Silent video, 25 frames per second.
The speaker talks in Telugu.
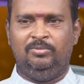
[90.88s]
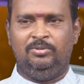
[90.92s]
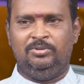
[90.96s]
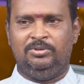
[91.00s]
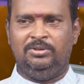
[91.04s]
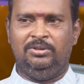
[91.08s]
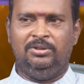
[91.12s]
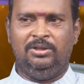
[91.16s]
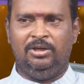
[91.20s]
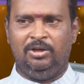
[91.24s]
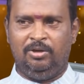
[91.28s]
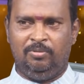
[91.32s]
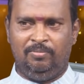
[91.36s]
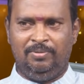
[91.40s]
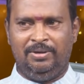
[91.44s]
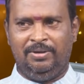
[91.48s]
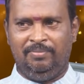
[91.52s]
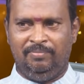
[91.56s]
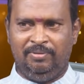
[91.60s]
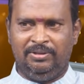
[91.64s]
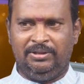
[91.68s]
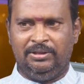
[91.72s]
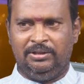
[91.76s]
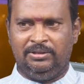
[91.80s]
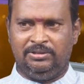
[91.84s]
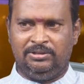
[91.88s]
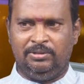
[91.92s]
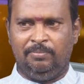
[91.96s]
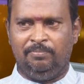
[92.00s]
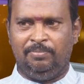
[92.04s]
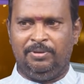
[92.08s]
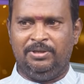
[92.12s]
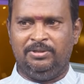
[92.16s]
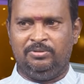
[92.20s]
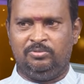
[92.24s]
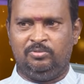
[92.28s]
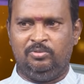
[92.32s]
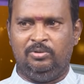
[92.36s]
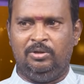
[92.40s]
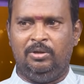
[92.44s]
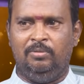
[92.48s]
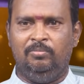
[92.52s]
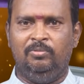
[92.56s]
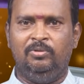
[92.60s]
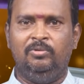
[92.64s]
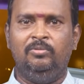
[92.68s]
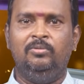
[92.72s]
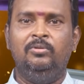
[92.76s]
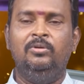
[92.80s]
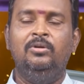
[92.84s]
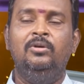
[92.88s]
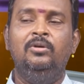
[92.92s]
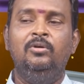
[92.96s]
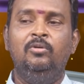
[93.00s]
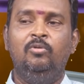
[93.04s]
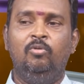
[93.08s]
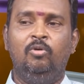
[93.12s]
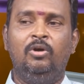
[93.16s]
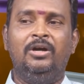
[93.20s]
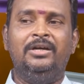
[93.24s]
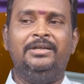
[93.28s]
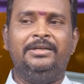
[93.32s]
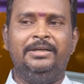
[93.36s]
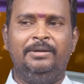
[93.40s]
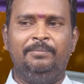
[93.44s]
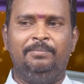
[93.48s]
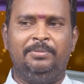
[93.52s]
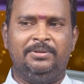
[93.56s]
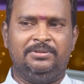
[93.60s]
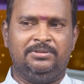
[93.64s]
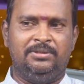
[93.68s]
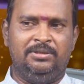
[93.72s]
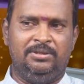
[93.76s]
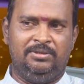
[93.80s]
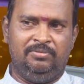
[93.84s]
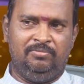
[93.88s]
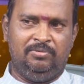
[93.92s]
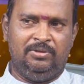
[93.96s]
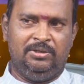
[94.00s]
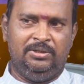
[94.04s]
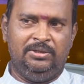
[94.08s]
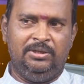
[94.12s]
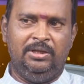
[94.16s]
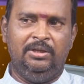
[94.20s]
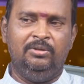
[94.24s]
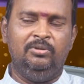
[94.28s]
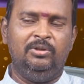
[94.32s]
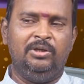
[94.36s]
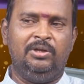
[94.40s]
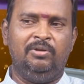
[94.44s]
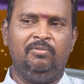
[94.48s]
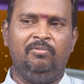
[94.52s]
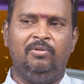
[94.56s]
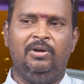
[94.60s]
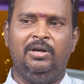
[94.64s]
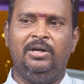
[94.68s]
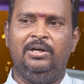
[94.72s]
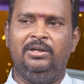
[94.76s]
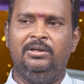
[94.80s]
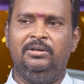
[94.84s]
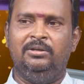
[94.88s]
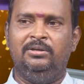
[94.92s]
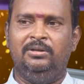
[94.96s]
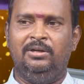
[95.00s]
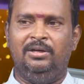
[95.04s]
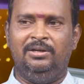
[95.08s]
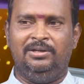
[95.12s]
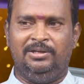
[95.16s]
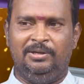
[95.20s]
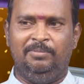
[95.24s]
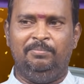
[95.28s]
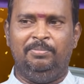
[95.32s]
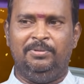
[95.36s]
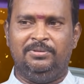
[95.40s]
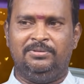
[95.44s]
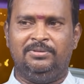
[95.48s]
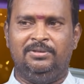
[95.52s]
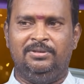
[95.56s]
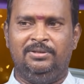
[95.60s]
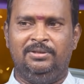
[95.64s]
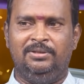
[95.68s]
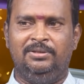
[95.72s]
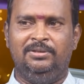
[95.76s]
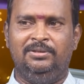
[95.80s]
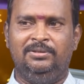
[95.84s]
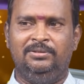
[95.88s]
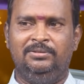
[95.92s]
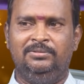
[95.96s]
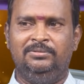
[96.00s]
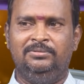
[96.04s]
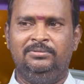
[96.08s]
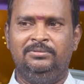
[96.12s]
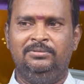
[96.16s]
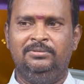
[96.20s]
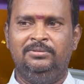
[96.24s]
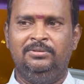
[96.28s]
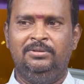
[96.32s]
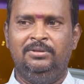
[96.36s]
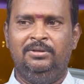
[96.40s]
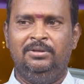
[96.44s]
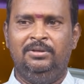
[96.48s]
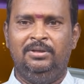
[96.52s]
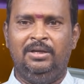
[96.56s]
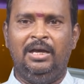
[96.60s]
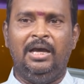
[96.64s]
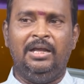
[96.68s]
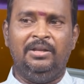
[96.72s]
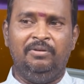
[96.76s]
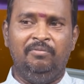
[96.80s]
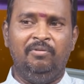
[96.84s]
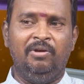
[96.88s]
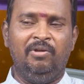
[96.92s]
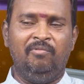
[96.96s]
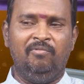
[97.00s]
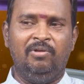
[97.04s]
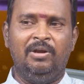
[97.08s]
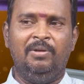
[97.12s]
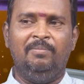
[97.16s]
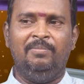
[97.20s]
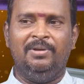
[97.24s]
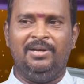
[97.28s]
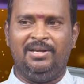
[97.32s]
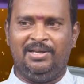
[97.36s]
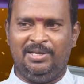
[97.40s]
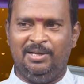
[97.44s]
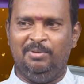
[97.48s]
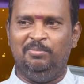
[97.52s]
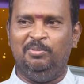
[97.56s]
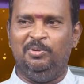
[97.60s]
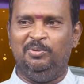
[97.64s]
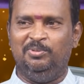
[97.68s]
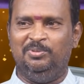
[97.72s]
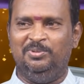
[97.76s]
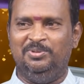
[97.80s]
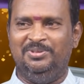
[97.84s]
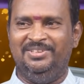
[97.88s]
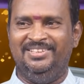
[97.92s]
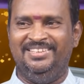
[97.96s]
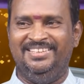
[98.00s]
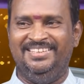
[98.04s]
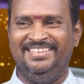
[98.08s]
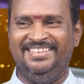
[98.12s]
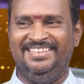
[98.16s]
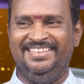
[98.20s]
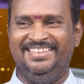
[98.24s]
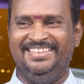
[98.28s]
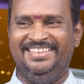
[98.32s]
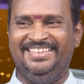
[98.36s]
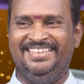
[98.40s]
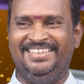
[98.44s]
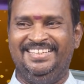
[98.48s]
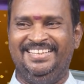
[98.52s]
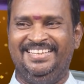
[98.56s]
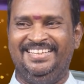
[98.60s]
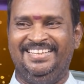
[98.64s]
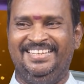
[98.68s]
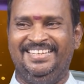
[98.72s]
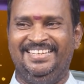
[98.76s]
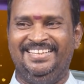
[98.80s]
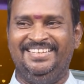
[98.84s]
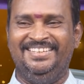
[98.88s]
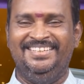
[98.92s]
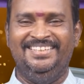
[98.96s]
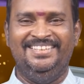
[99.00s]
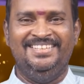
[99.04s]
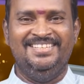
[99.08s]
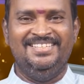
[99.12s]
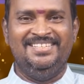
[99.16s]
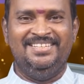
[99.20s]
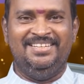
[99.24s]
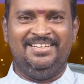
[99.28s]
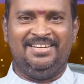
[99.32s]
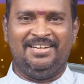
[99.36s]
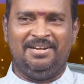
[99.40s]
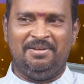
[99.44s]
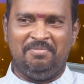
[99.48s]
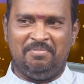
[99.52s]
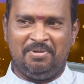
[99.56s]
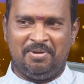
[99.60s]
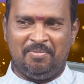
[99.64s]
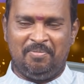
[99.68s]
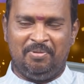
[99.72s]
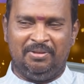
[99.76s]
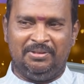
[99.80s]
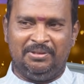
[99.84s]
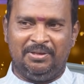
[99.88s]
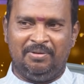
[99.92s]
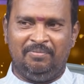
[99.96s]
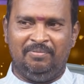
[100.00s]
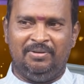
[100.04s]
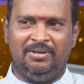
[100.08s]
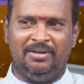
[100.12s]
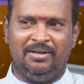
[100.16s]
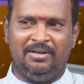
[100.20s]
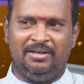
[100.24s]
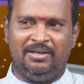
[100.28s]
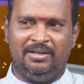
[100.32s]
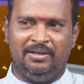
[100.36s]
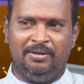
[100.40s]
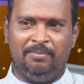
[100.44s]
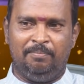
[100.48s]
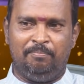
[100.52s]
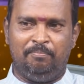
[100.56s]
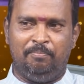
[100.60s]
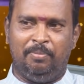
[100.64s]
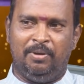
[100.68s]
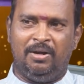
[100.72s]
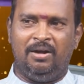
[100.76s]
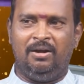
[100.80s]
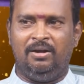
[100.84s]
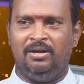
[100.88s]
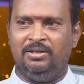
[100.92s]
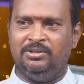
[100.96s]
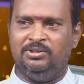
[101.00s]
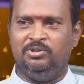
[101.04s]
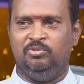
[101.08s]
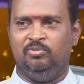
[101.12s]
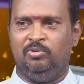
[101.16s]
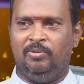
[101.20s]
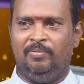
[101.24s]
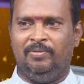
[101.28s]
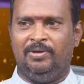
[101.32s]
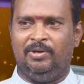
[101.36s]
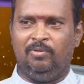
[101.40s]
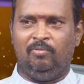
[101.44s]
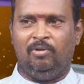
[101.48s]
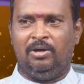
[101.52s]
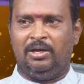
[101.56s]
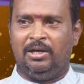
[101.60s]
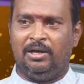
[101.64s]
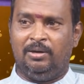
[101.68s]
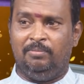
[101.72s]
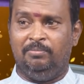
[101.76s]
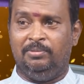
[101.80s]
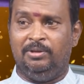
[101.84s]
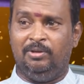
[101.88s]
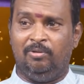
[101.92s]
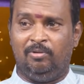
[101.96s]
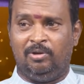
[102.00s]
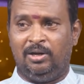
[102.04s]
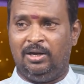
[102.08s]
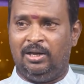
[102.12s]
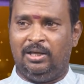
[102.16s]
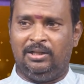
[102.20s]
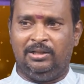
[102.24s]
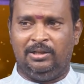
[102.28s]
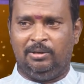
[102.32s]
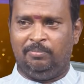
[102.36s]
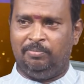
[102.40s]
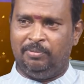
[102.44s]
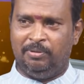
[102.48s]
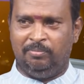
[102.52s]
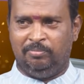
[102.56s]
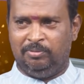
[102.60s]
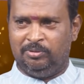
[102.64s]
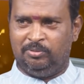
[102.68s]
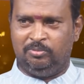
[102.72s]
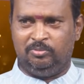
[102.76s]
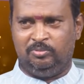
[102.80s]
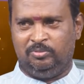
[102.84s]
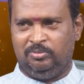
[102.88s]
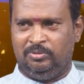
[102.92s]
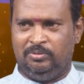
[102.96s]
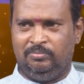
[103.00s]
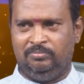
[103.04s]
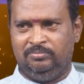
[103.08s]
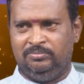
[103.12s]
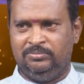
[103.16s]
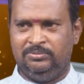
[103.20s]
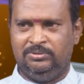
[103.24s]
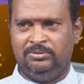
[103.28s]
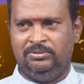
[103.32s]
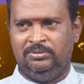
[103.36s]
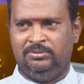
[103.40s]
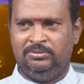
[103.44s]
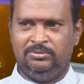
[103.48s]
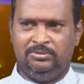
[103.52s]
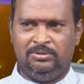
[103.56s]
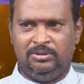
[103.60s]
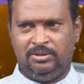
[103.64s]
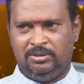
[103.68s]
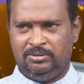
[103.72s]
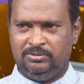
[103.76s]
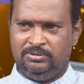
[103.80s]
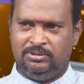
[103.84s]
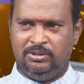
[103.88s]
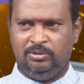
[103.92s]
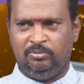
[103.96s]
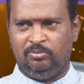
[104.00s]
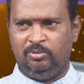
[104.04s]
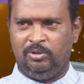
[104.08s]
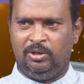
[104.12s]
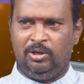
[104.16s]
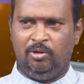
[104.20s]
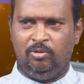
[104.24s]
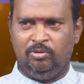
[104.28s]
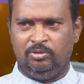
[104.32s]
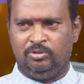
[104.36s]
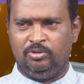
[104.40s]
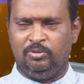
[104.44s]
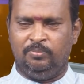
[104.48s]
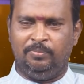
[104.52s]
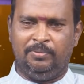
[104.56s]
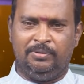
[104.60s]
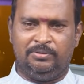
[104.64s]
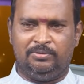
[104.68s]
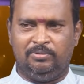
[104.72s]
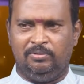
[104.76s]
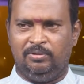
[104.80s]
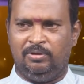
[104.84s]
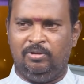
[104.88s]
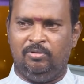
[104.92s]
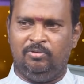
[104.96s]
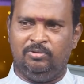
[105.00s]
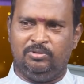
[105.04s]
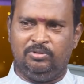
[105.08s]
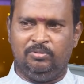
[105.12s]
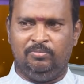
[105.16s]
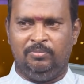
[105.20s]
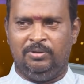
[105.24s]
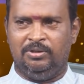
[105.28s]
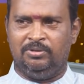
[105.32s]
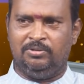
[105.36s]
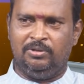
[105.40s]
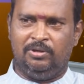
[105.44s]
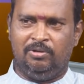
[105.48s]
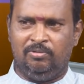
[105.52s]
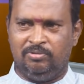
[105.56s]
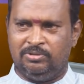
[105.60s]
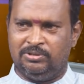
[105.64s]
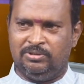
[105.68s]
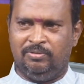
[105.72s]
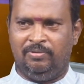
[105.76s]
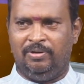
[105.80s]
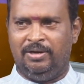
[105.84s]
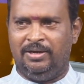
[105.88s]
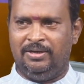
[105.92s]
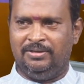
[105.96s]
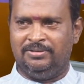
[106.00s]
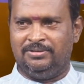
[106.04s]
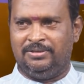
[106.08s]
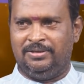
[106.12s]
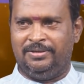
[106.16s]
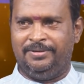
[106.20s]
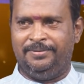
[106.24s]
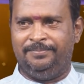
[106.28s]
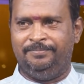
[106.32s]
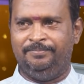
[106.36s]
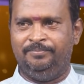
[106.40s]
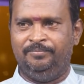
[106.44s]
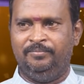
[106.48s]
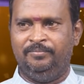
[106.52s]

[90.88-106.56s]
వచ్చిన దాంట్లో మనం ఎంత సంపాదిస్తున్నామో ఒక టెన్ పర్సెంట్ ఇవ్వాలి ఎందుకు ఇవ్వాలి ఆ టెన్ పర్సెంట్ అనేది అది ఇవ్వడం వల్ల మనకేమవుతుంది ఇక్కడ మనం అందరం ఏంటంటే పరాన్న జీవులు అంటే ఒకళ్ళ మీద ఒకళ్ళు ఆధారపడి బతుకుతున్నాం జంతువులు కావచ్చు పక్షులు కావచ్చు మనుషులు కావచ్చు ఎవరైనా సరే